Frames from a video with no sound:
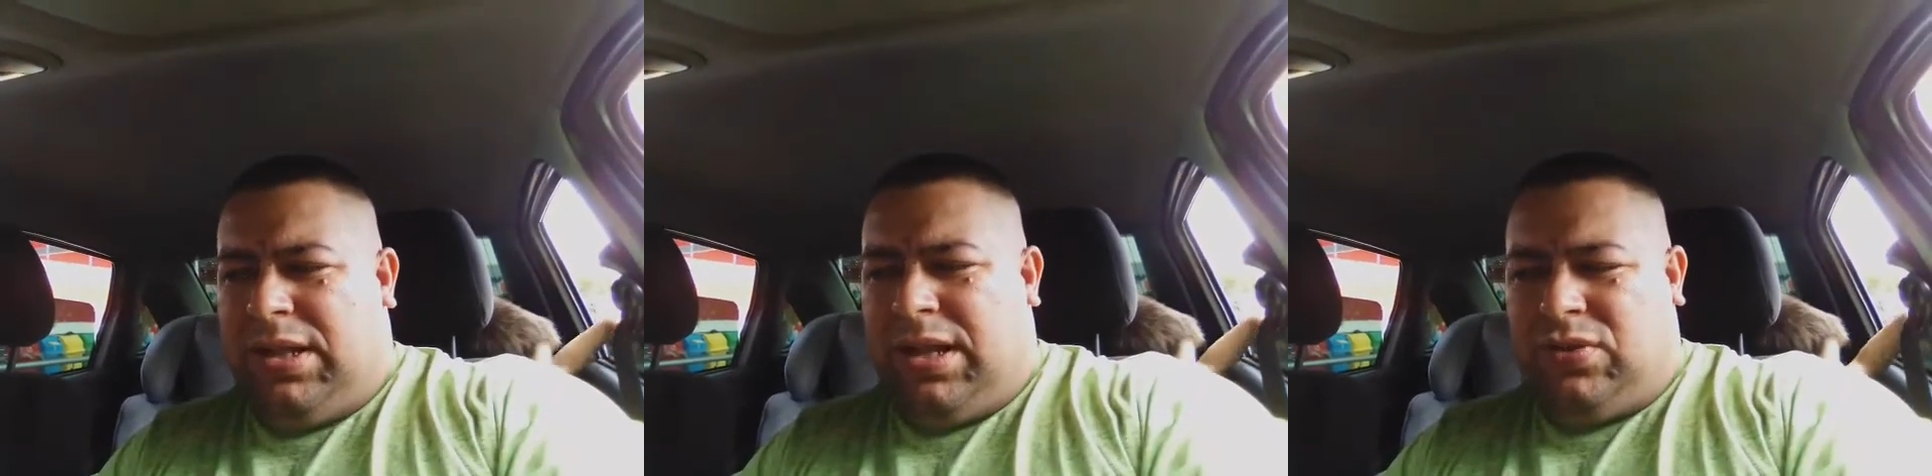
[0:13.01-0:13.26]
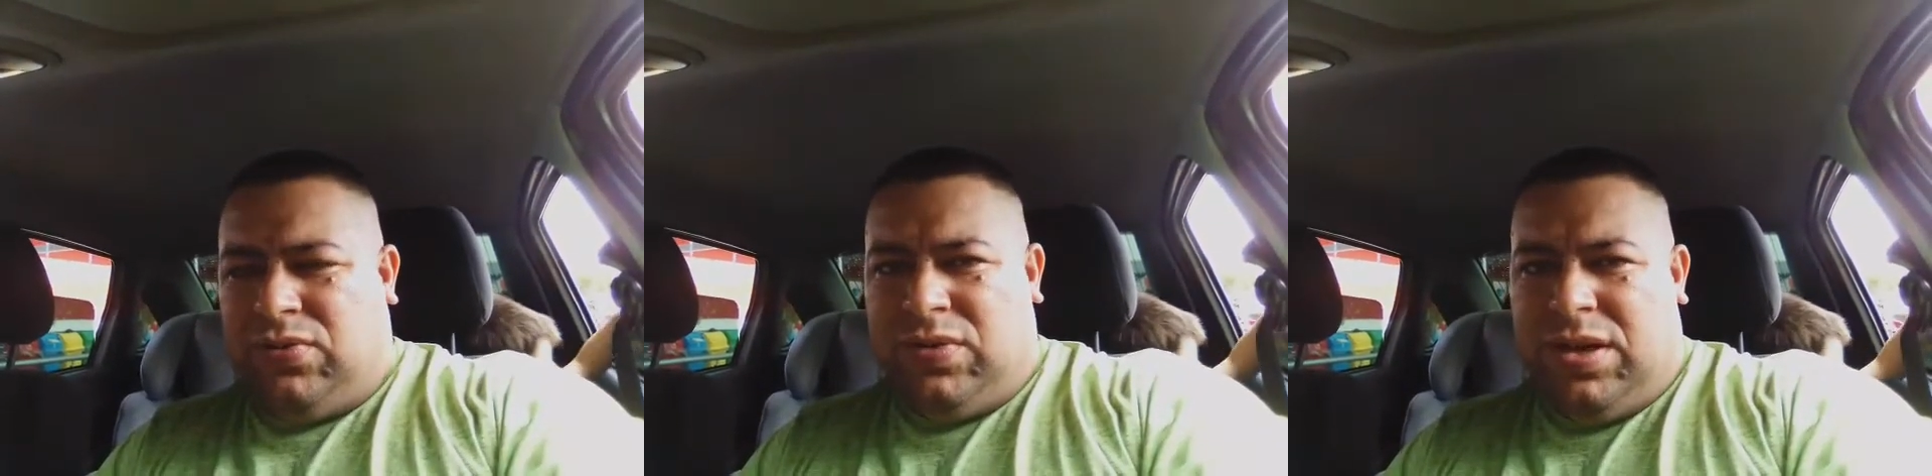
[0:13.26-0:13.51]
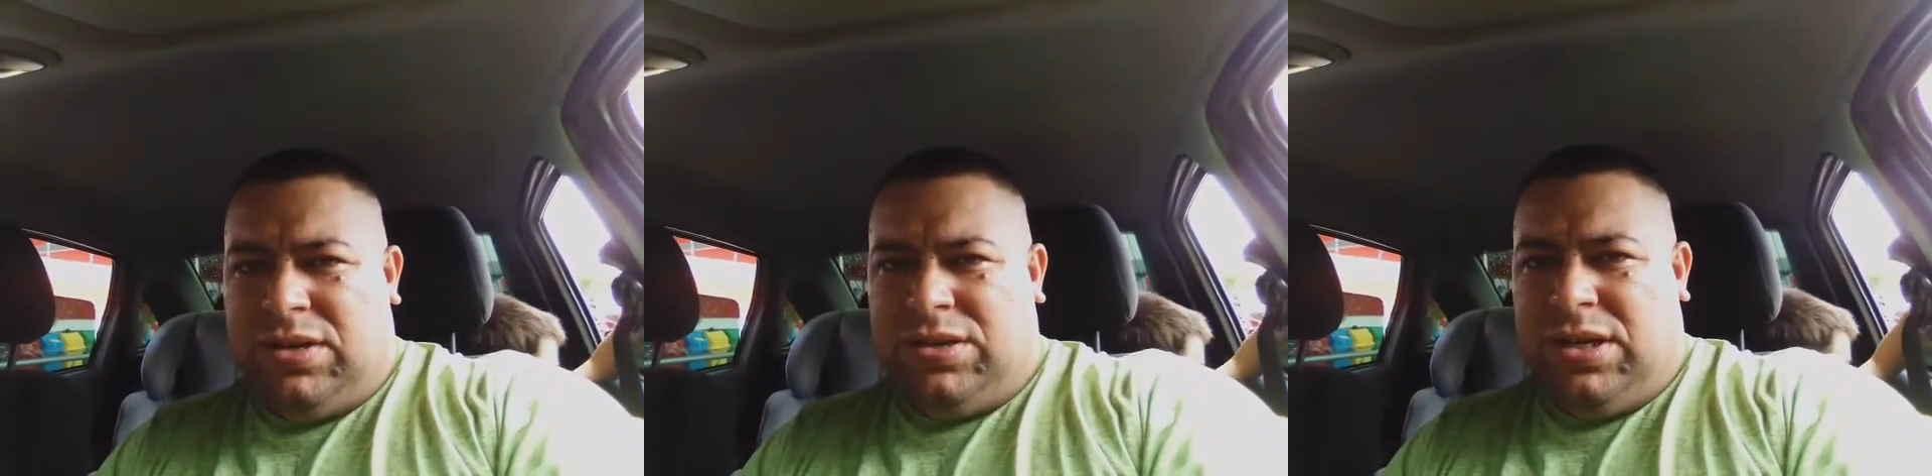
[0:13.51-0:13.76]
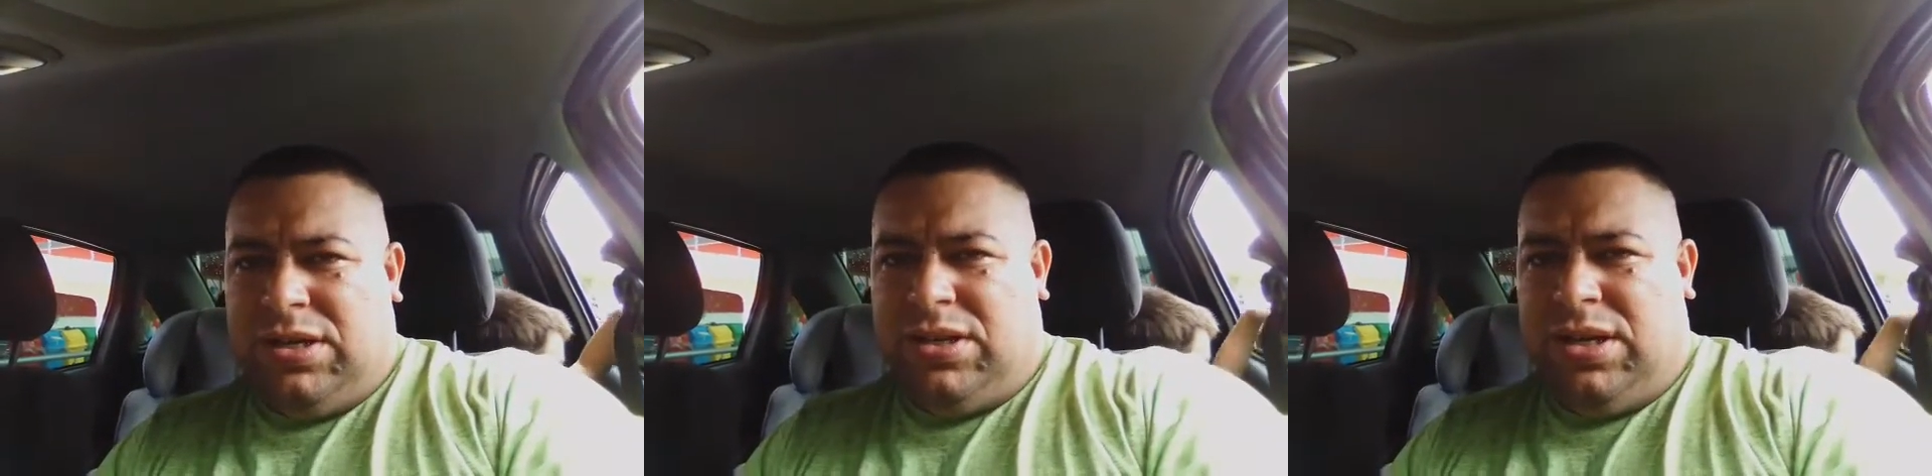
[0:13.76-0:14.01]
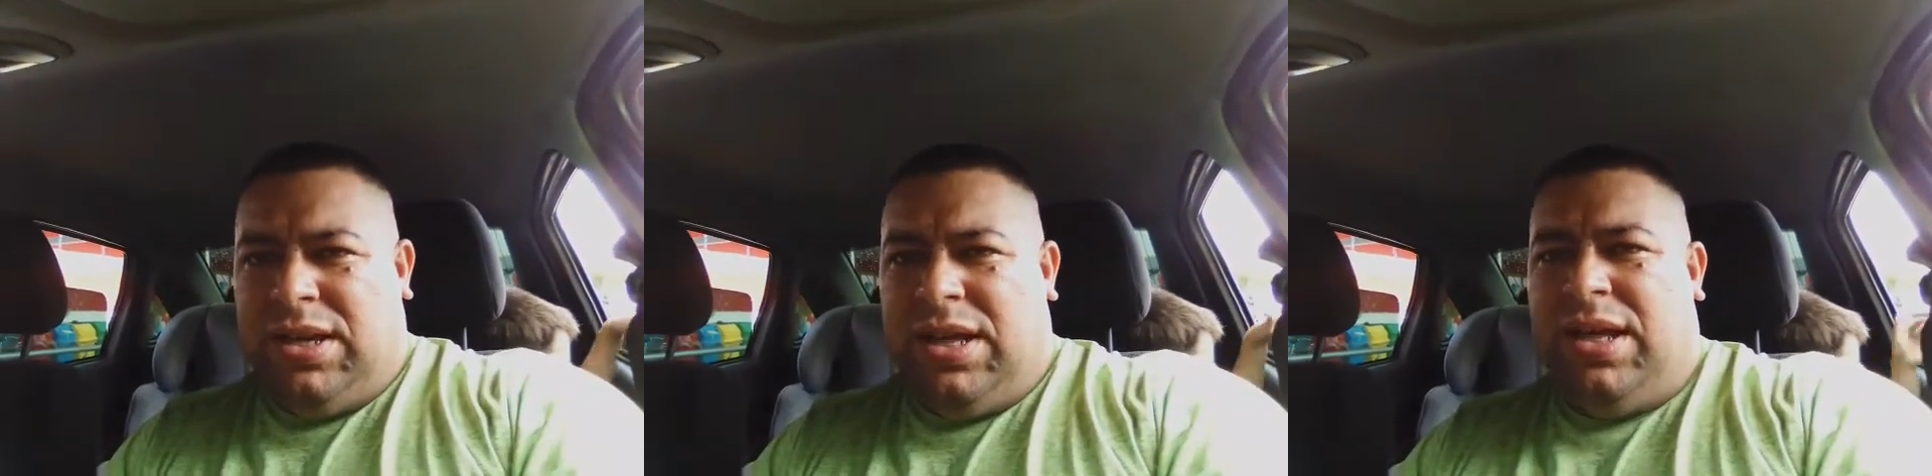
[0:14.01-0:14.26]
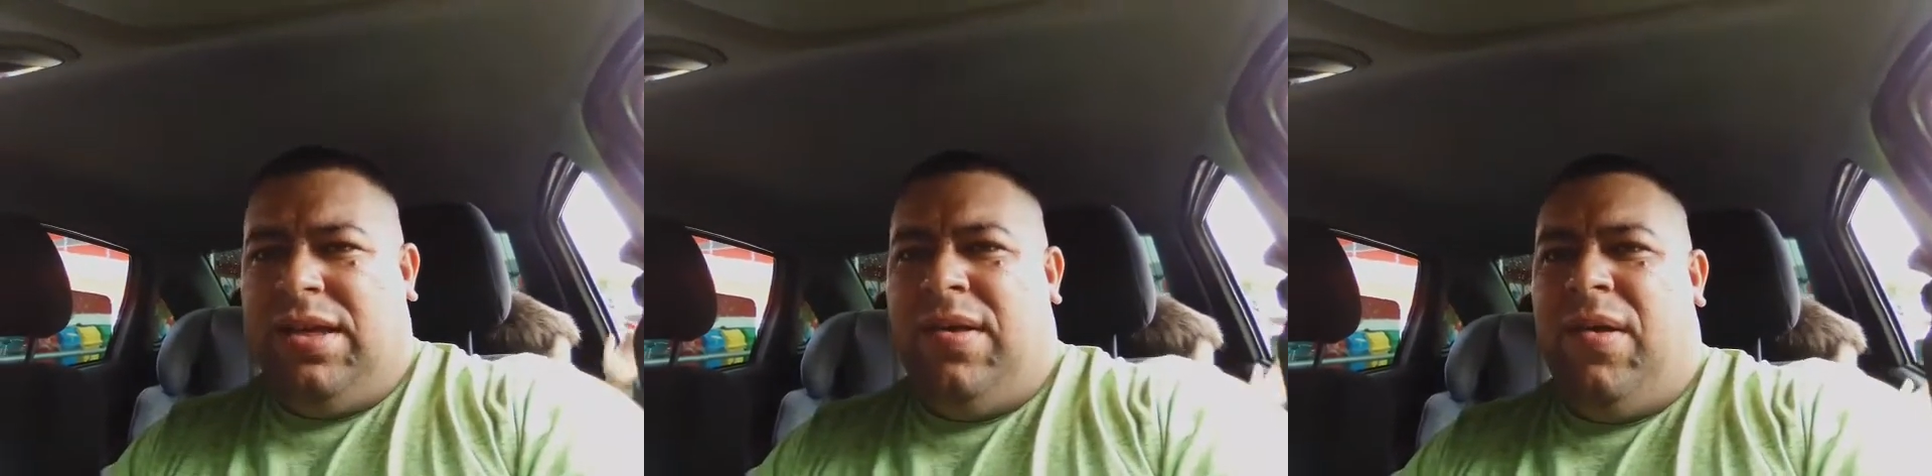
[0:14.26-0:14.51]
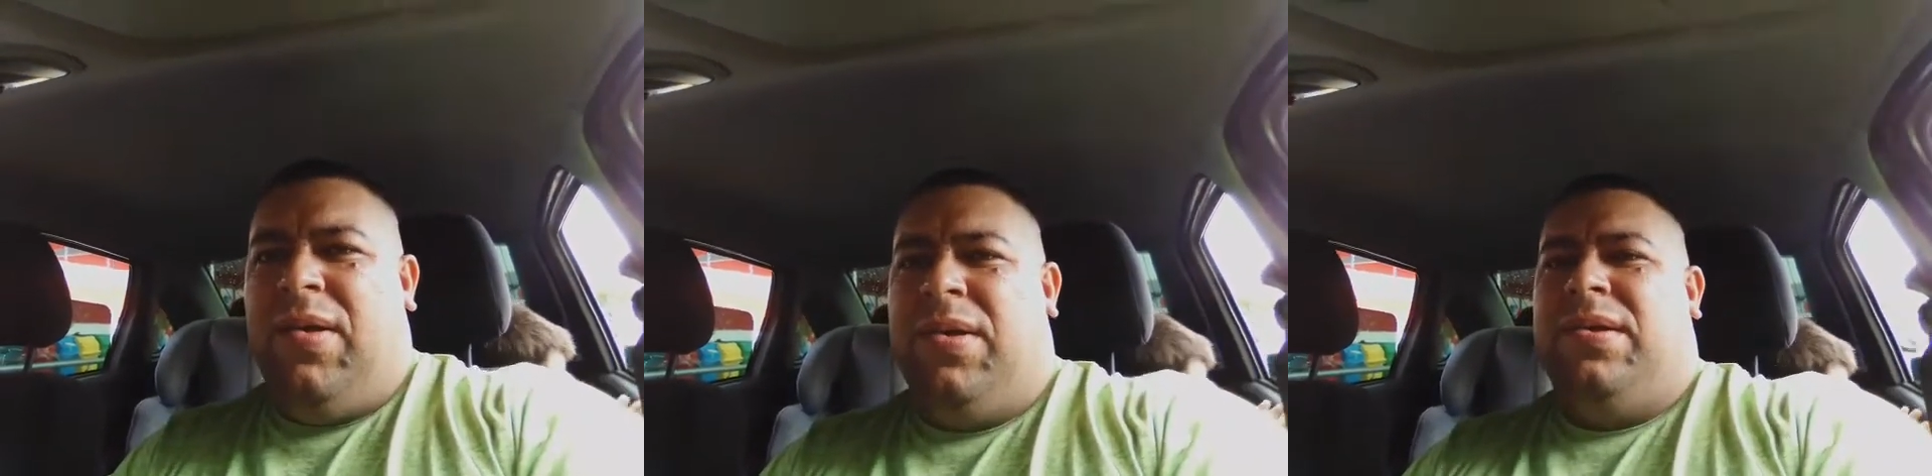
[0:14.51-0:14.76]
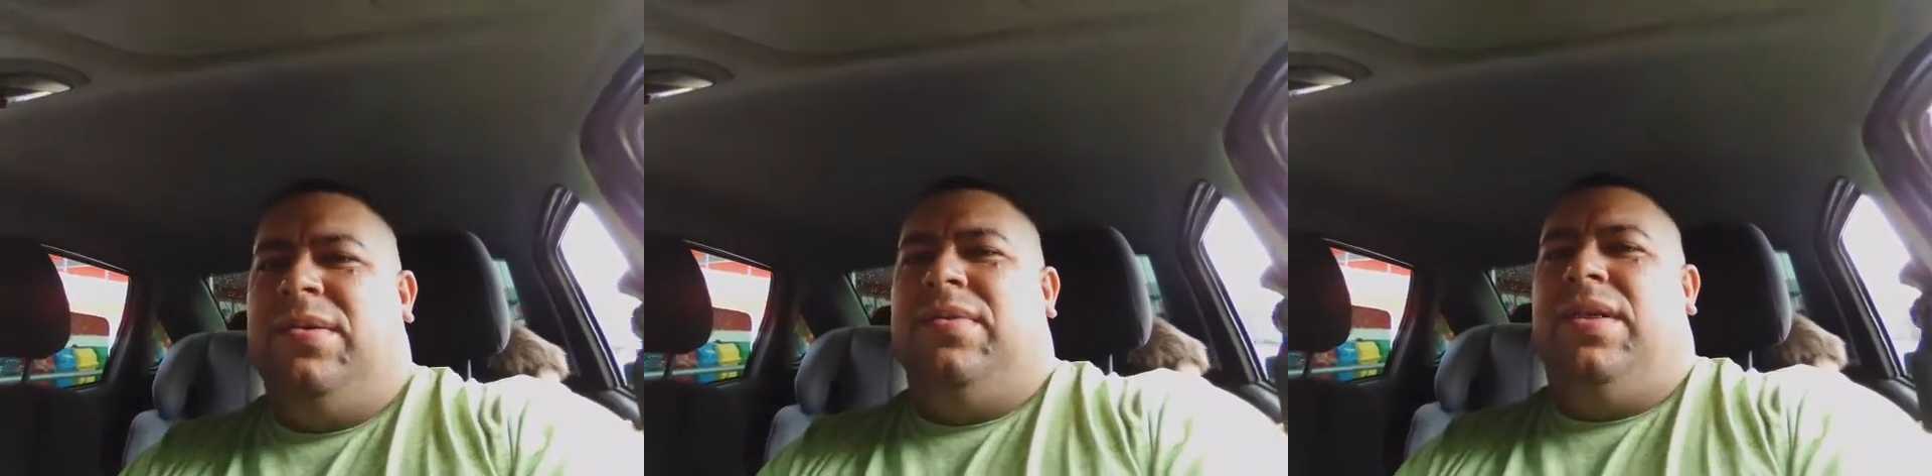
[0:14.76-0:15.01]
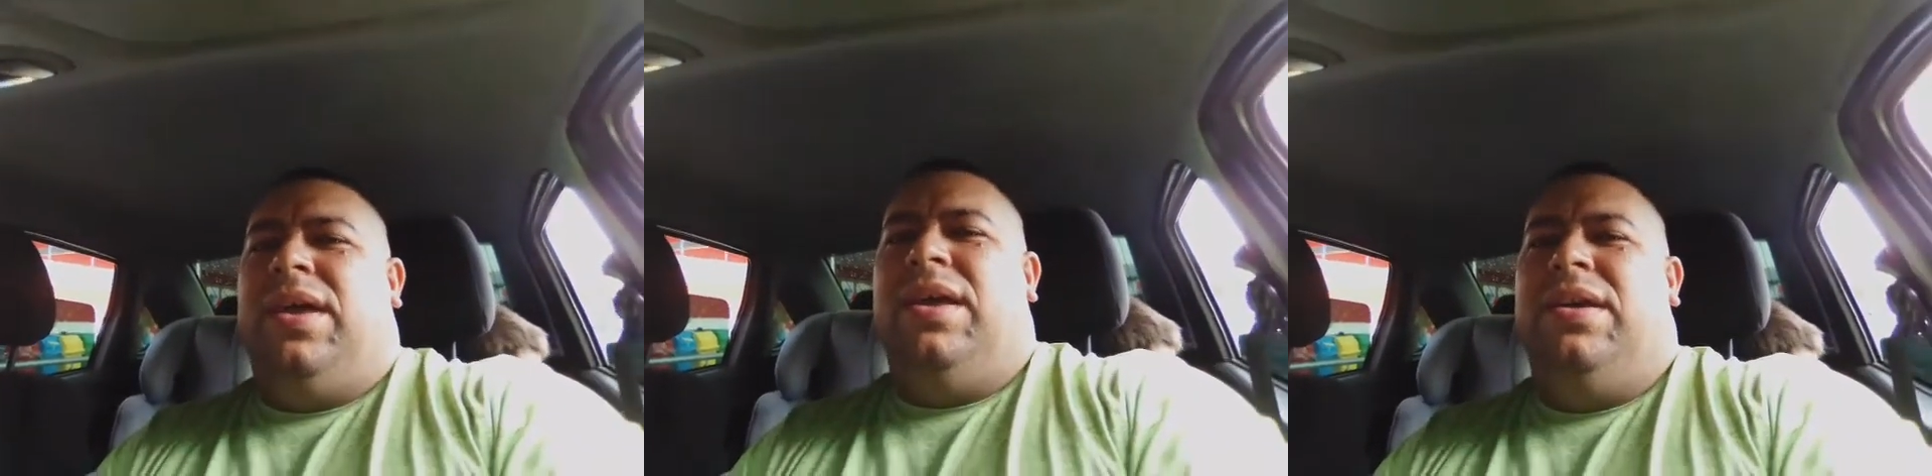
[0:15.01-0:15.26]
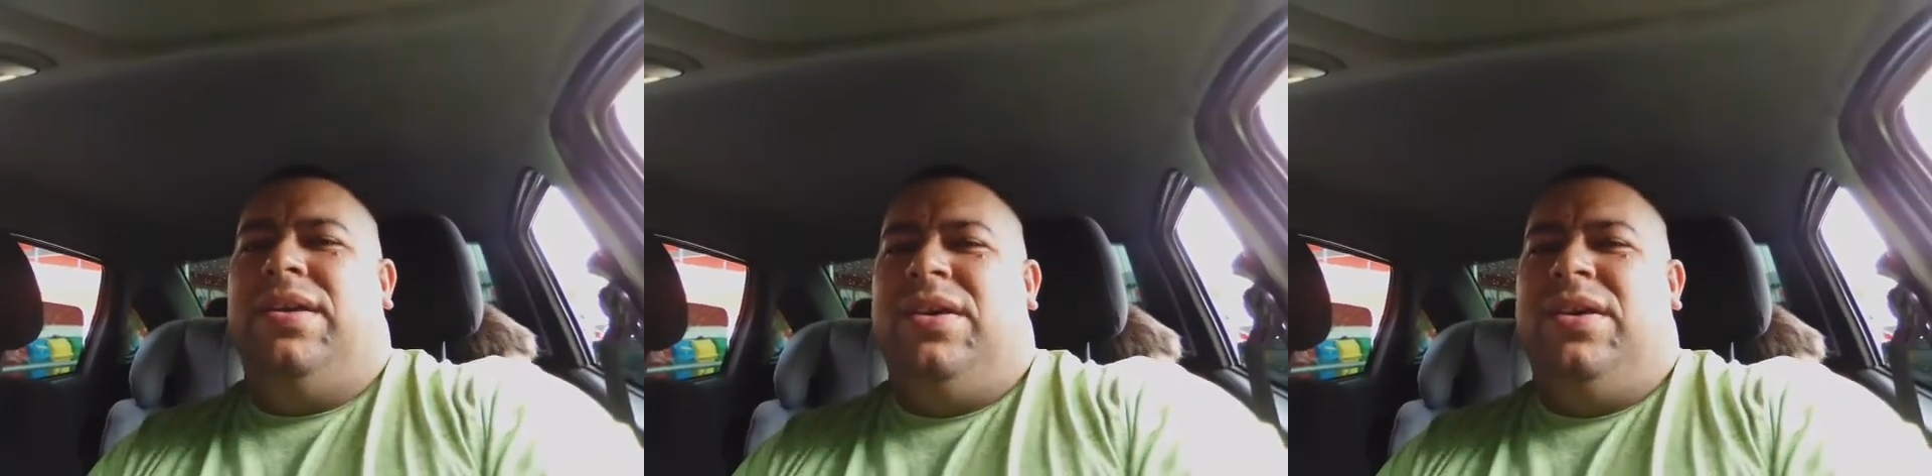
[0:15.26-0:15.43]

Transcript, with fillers: que tá junto com a gente aí, né?